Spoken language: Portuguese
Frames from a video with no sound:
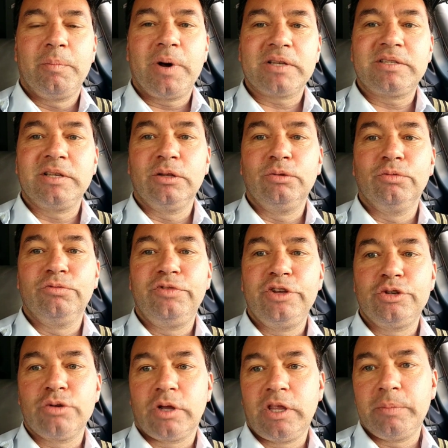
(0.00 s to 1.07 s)
Passando um
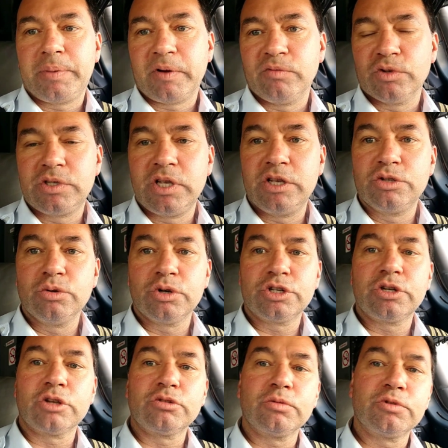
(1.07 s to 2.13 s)
vídeo aqui para vocês
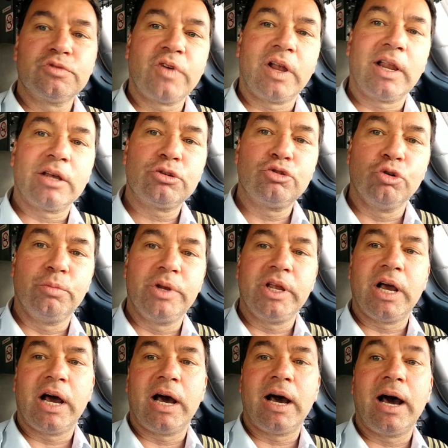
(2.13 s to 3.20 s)
hoje, nós vamos falar sobre
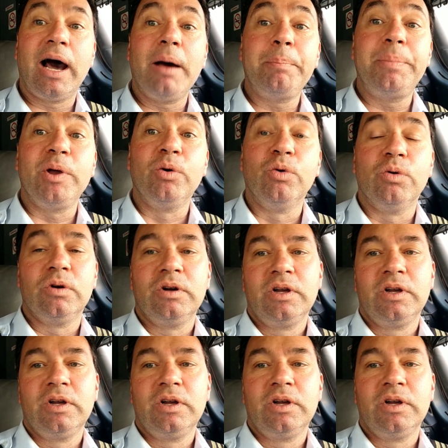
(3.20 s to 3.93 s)
a APU,